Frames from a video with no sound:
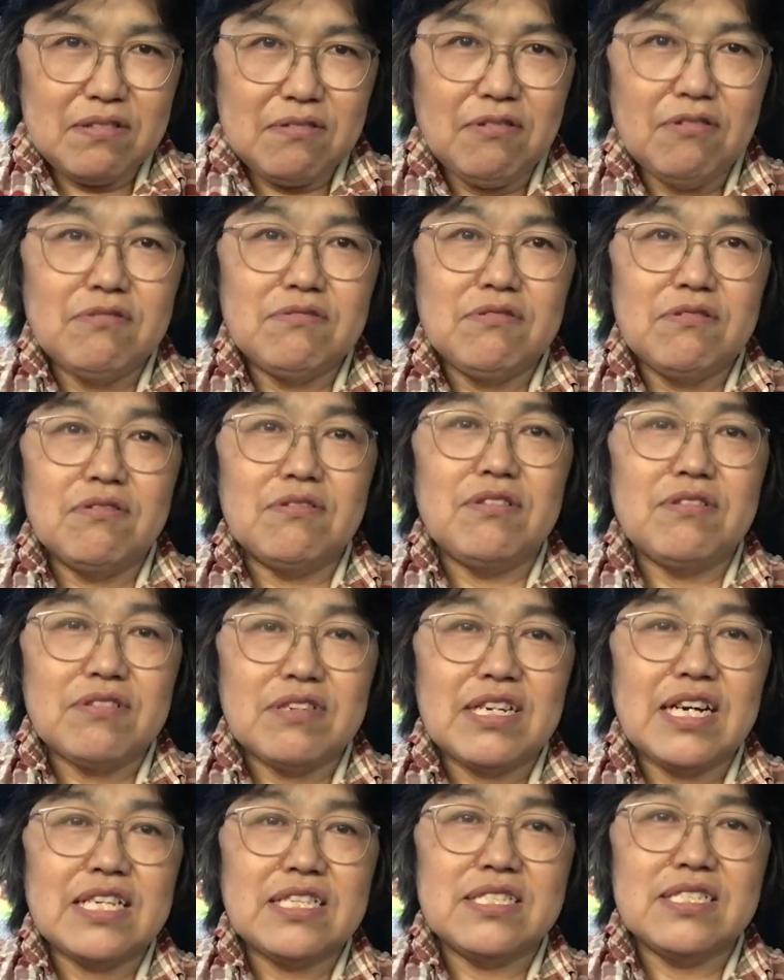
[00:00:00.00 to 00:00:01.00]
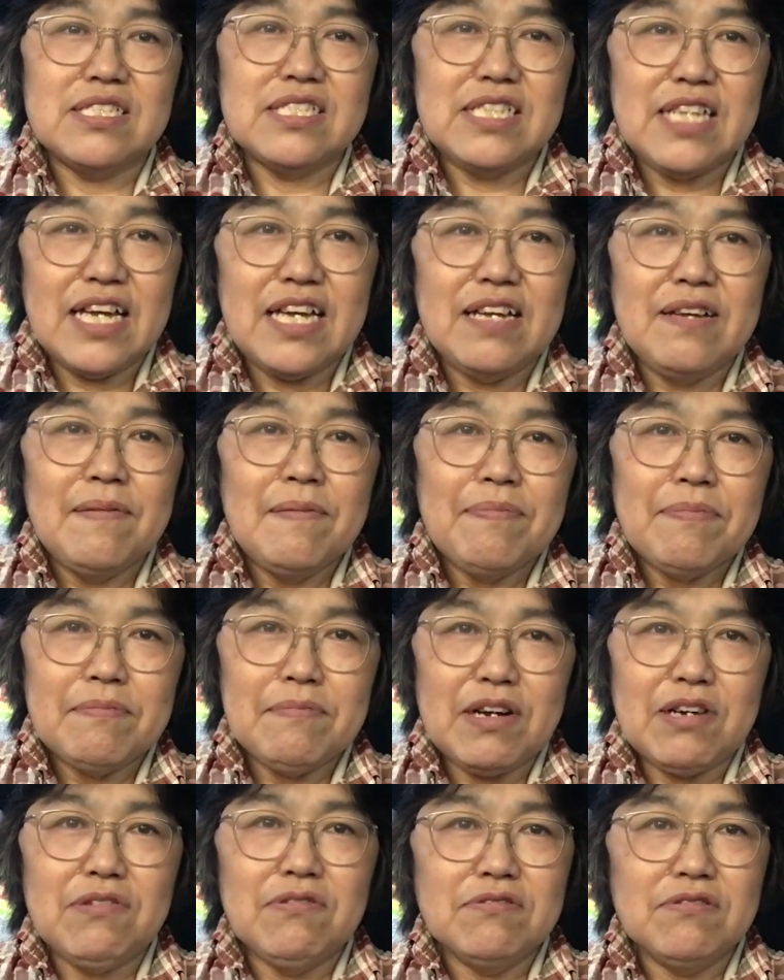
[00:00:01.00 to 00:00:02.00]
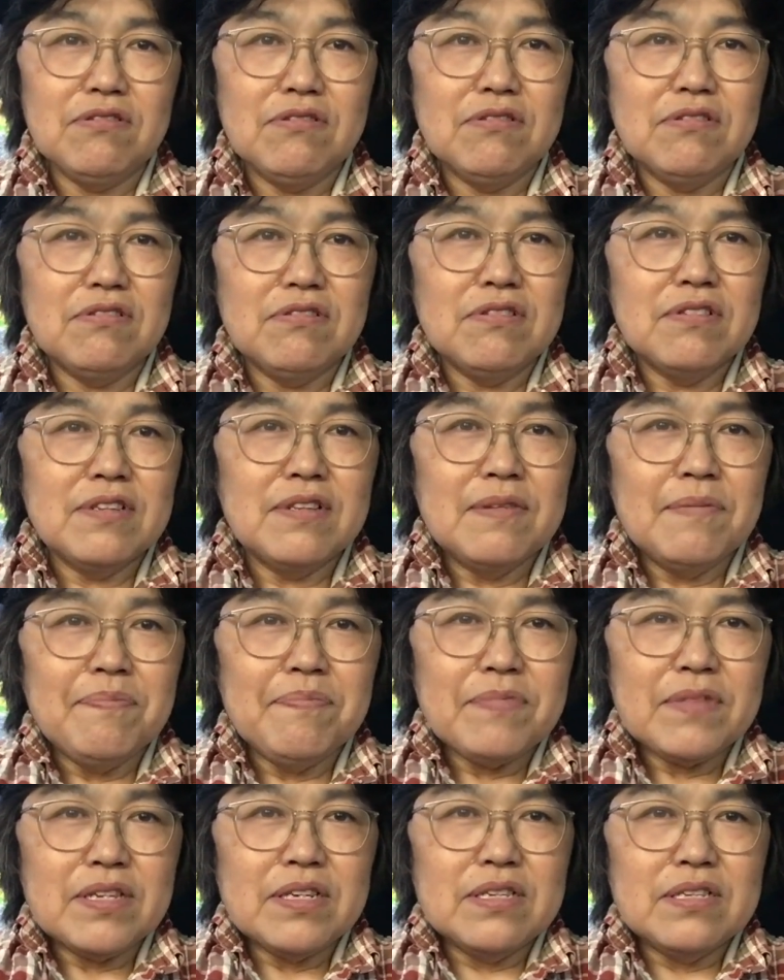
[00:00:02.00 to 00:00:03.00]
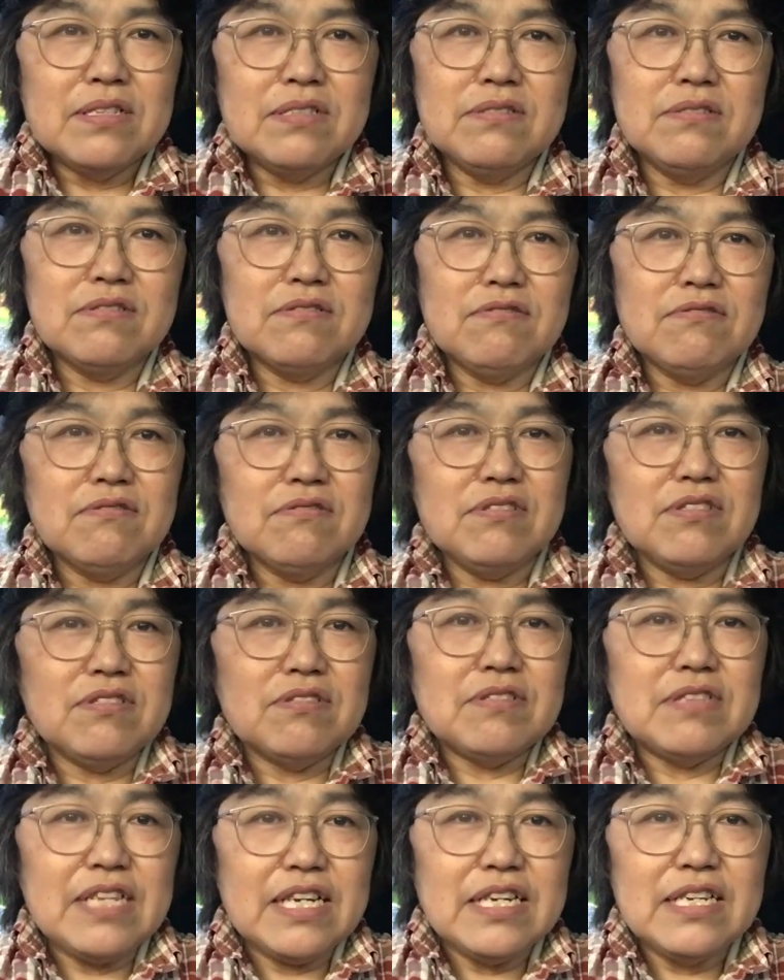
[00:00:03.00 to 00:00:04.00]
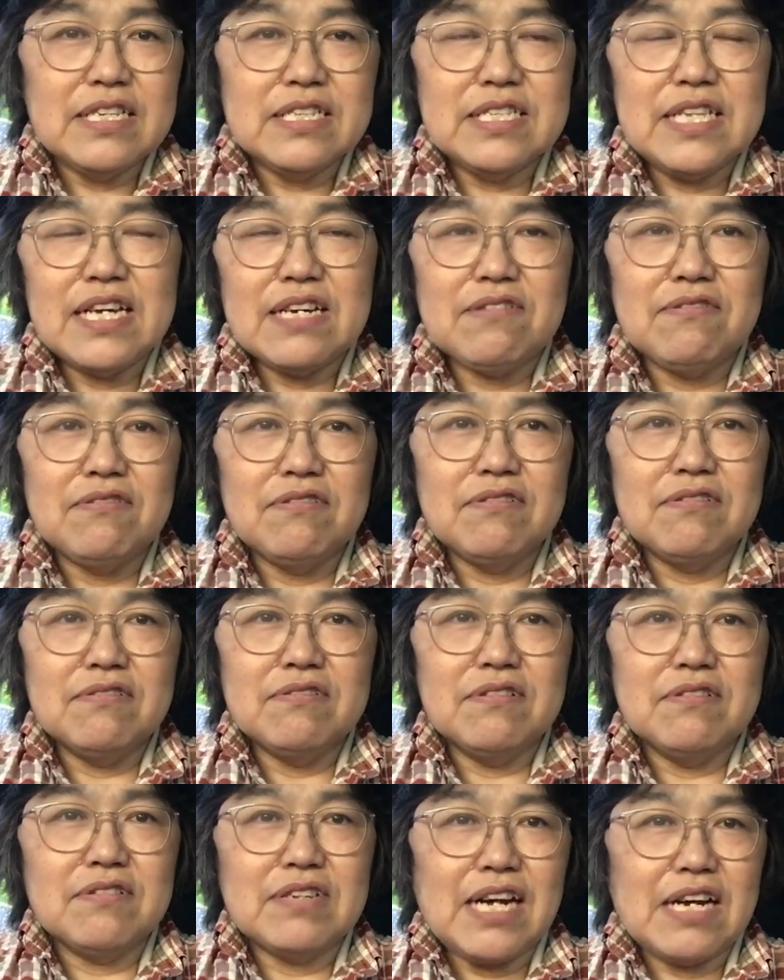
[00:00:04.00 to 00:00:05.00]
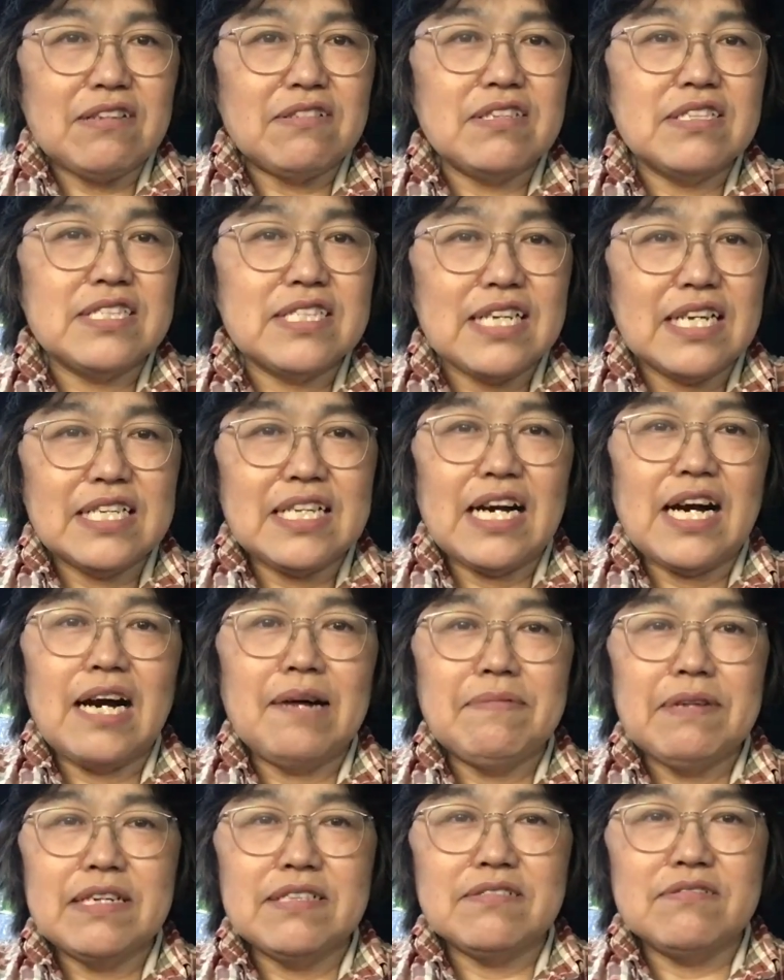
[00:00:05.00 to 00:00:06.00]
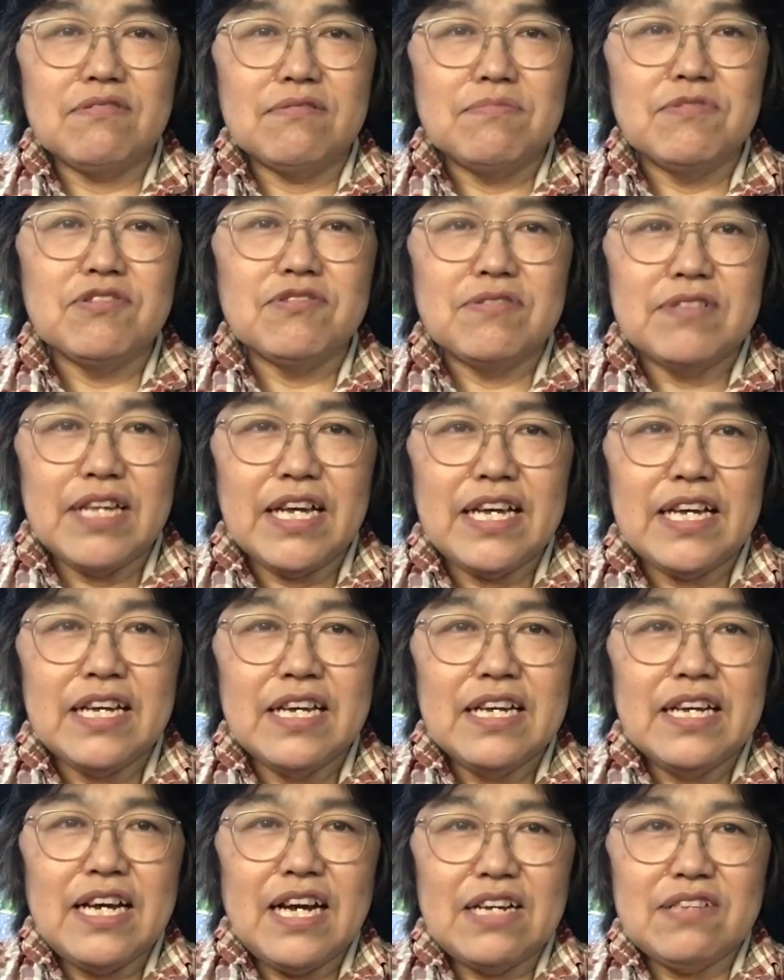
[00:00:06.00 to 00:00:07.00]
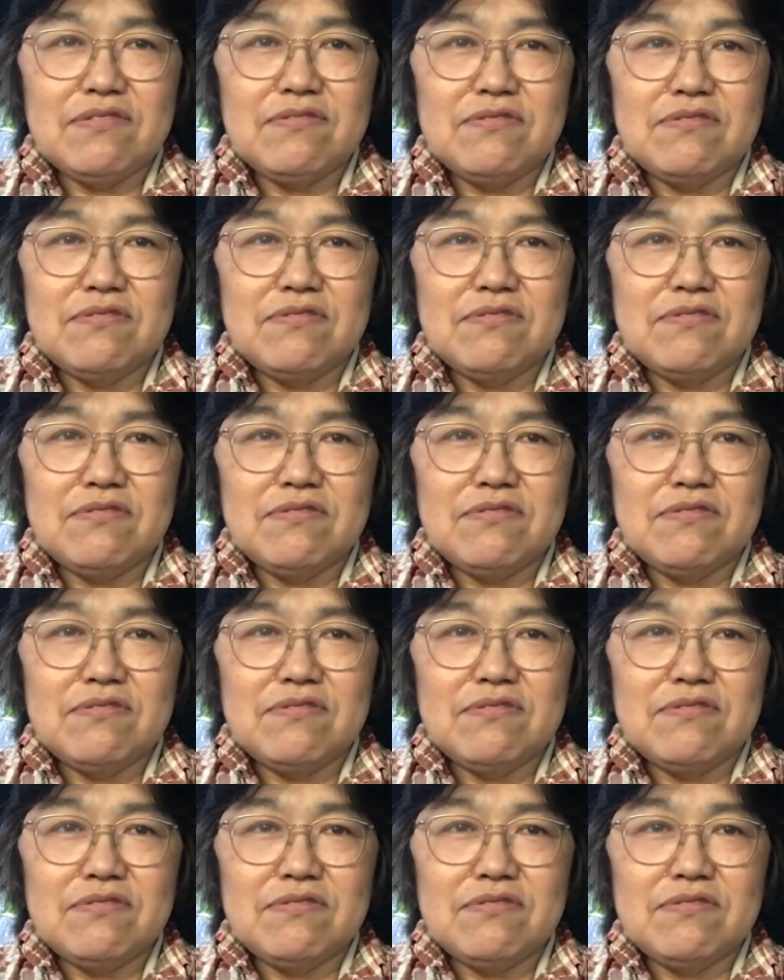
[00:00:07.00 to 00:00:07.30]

行動力がついて、まあ、行動することによって成功の確率が高まると思うんで、あの